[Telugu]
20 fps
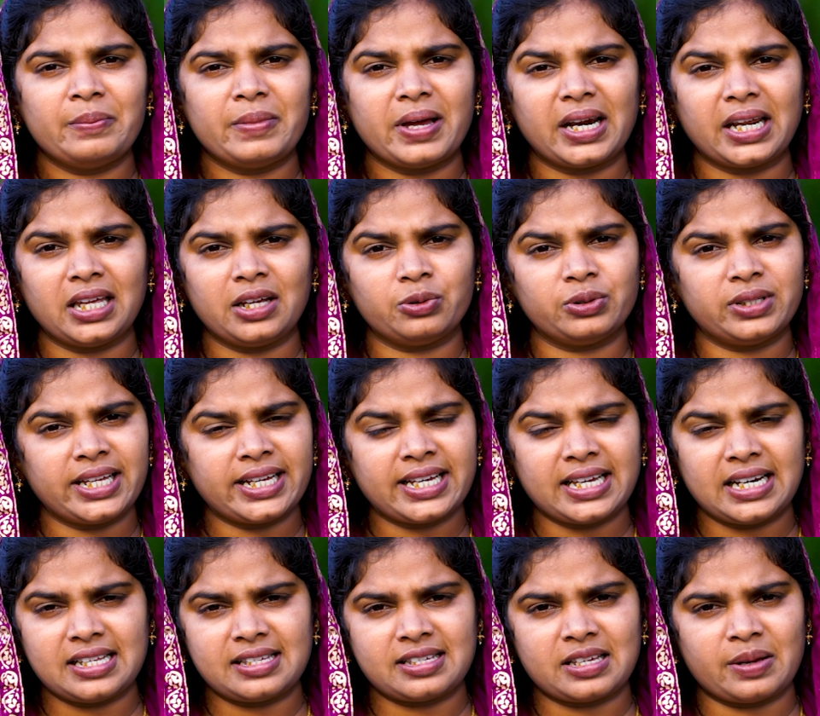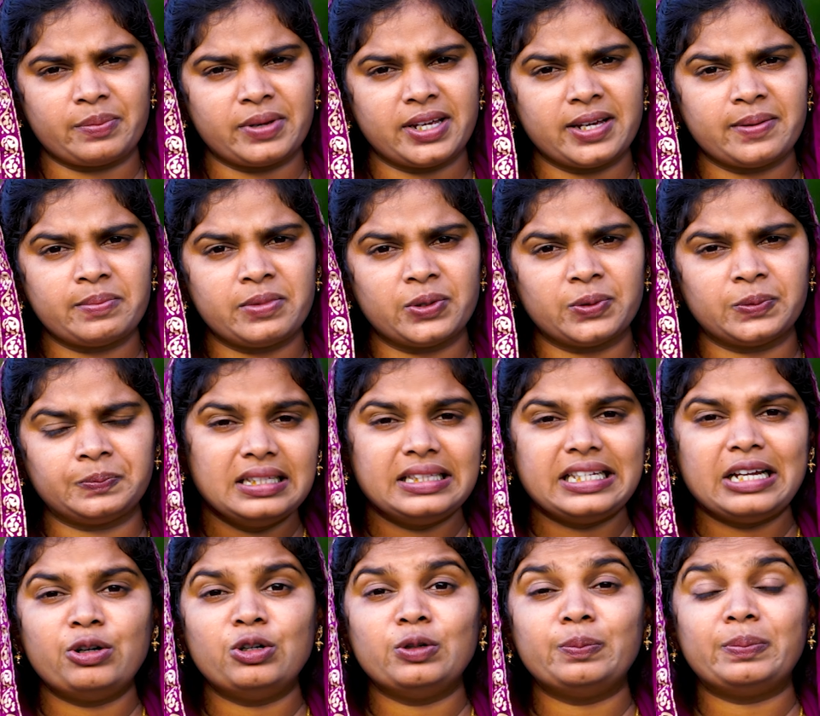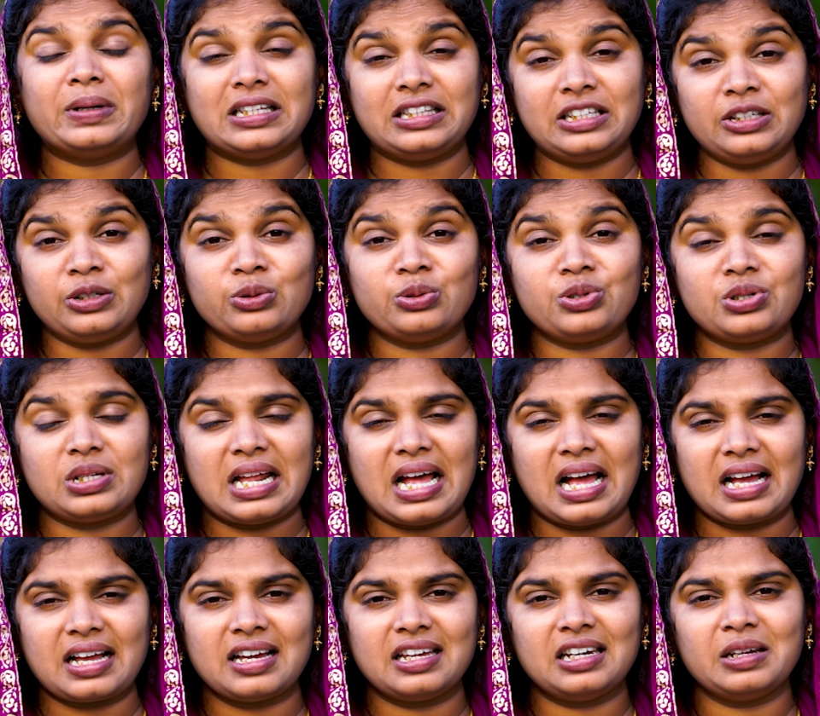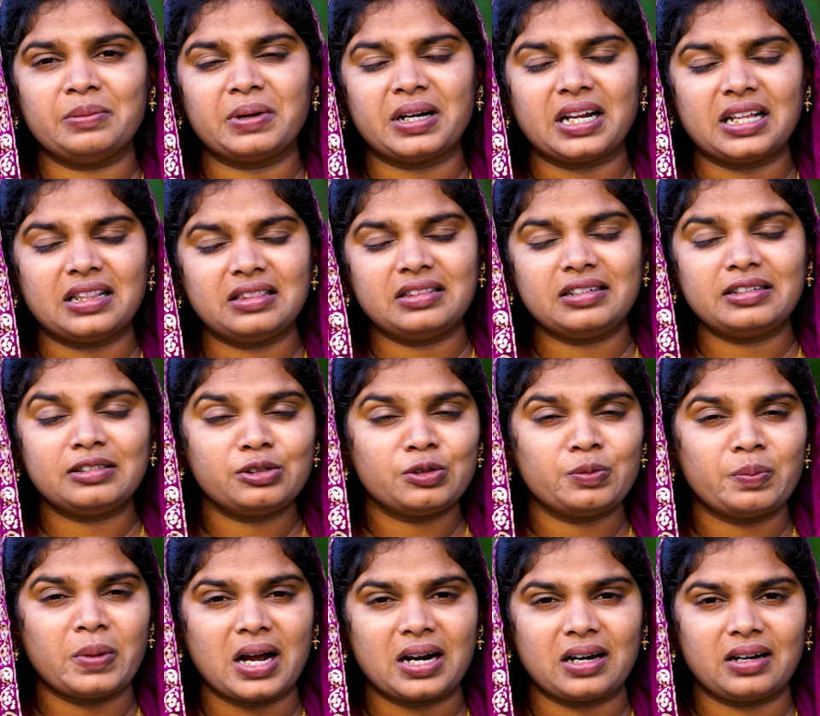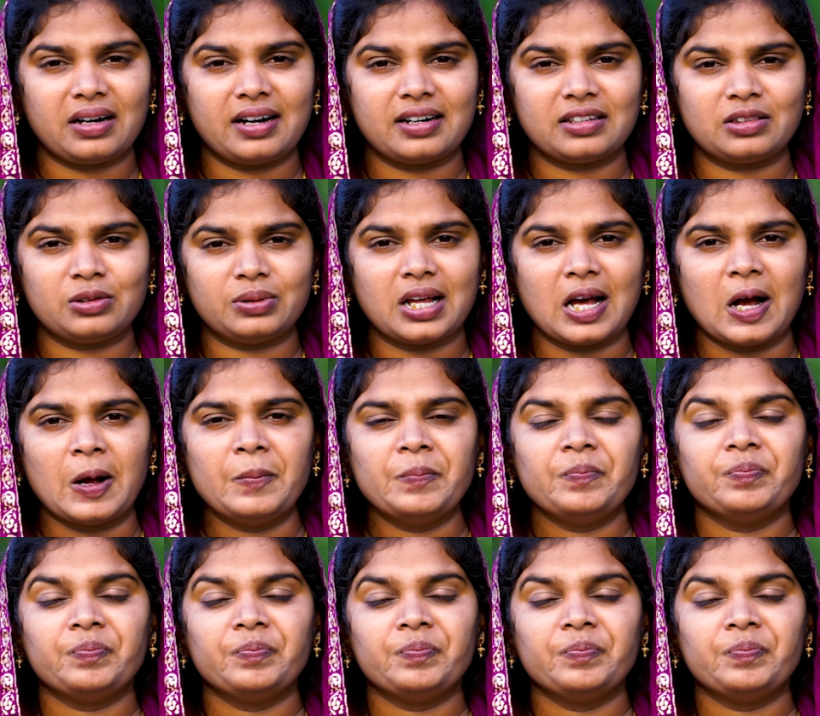మరి ఈ ఉదయకాల సమయంలో దేవుడు ప్రతిరోజు లాగానే మనందరితో మాట్లాడుతున్న